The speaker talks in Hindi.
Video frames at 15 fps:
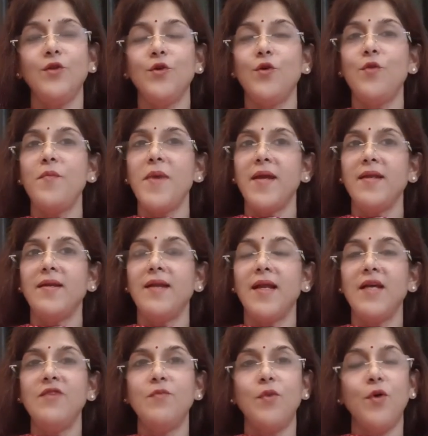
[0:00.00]
मैरिड
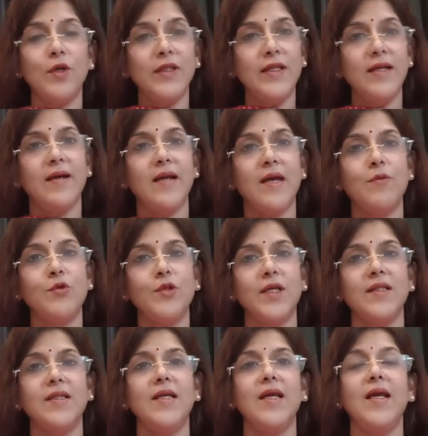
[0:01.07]
लाइफ बहुत ही ख़राब हो
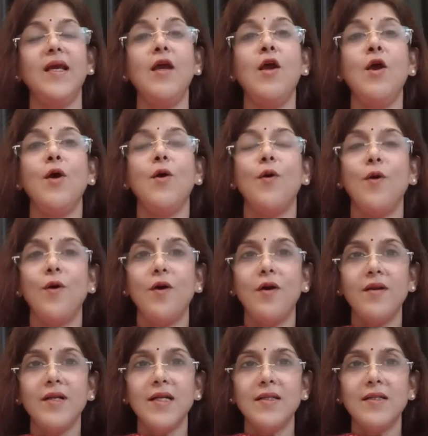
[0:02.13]
जाती है और
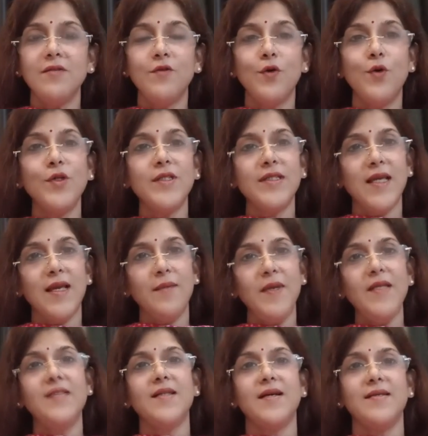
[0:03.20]
डिवोर्स के भी
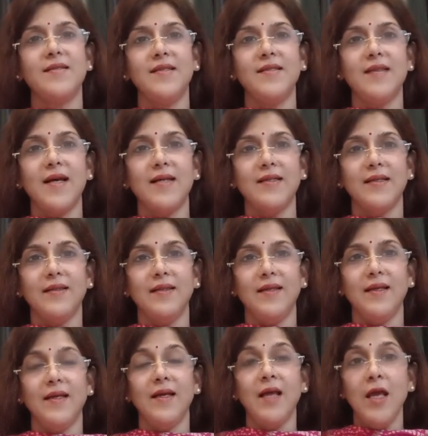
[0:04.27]
चांसेस आ जाते
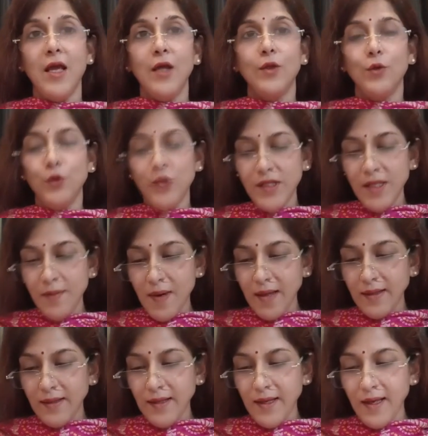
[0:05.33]
हैं दूसरी बात
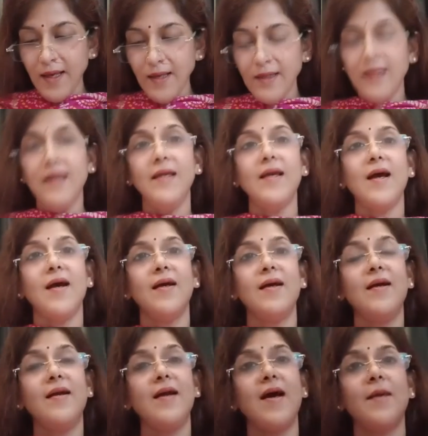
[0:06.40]
यह है कि
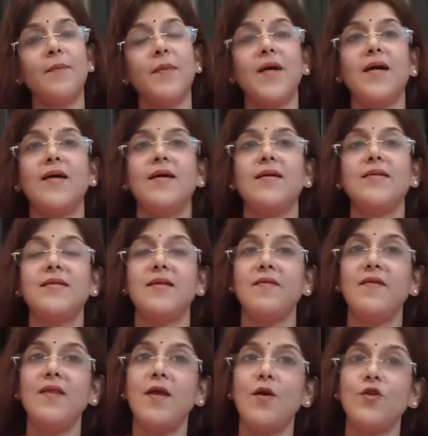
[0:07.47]
अगर आपका
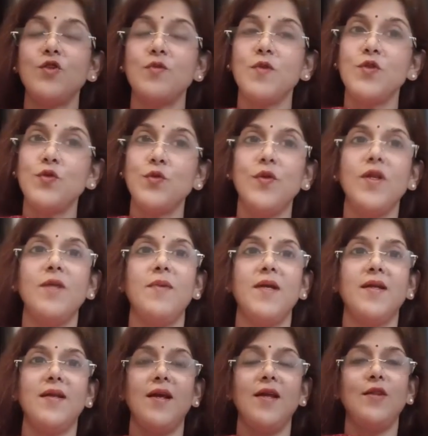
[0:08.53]
सेवेंथ हाउस में सूर्य
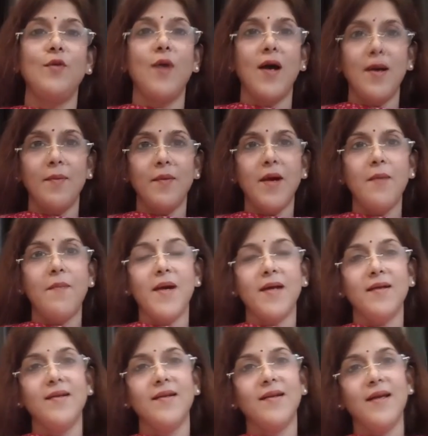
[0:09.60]
बैठा है तो आपका
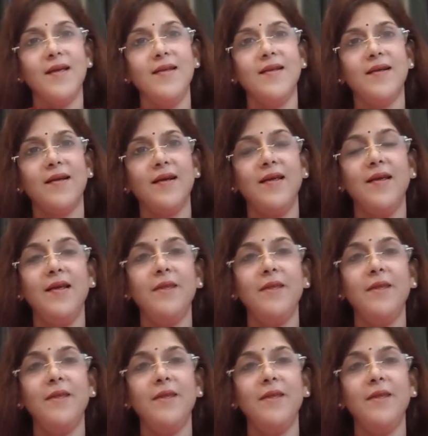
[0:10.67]
पार्टनर कहीं ना कहीं